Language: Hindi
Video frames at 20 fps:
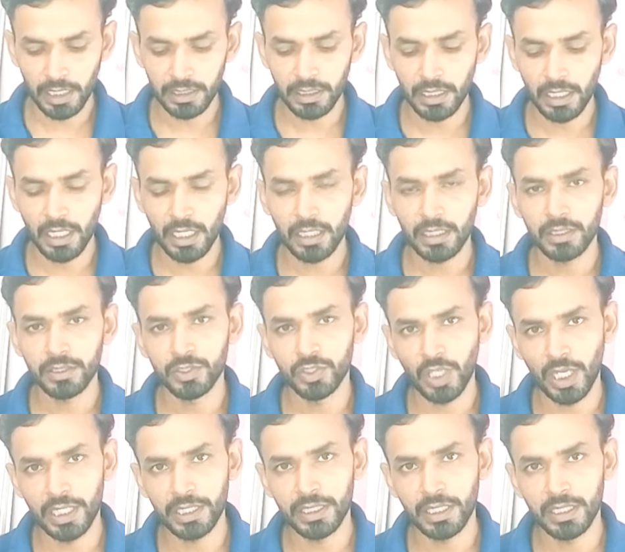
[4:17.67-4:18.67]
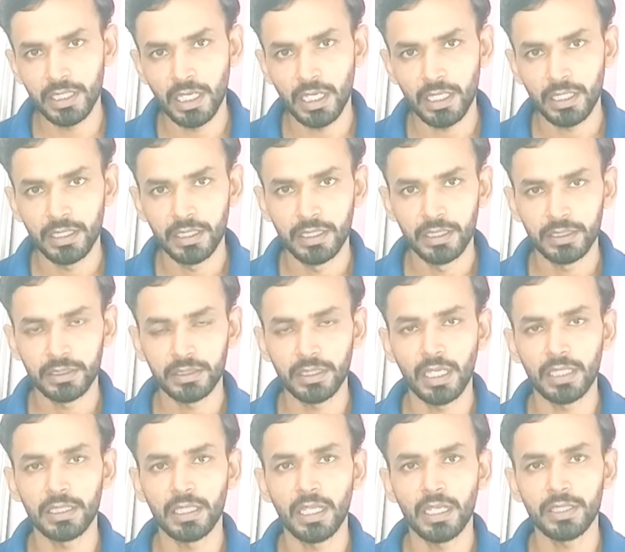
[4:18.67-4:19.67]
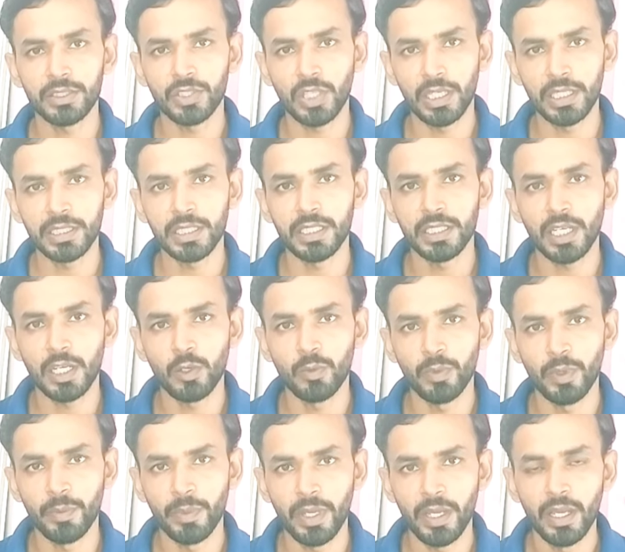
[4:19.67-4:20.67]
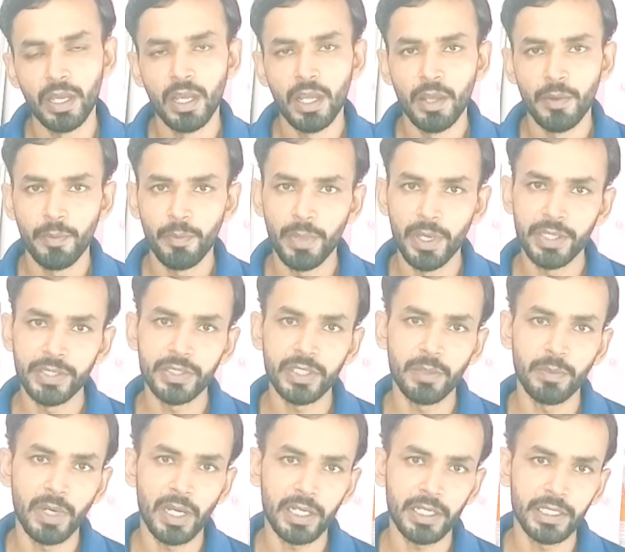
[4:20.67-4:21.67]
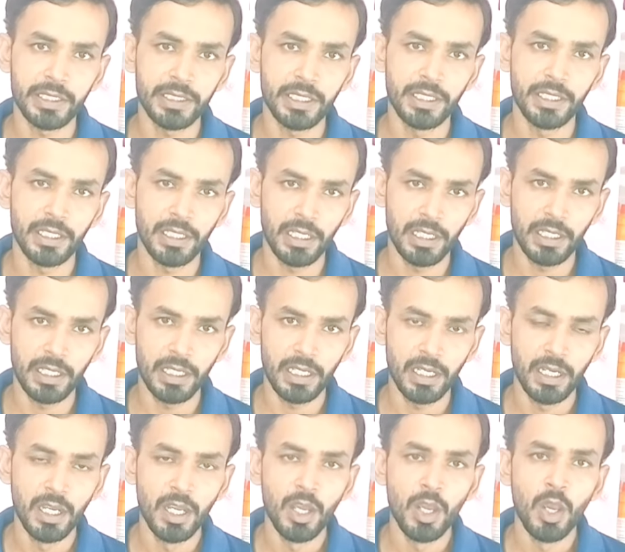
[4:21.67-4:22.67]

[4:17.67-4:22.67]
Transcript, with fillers: सात लाख चालीस हज़ार सात लाख चालीस हज़ार रुपये में बेच के मार्केट से निकल गया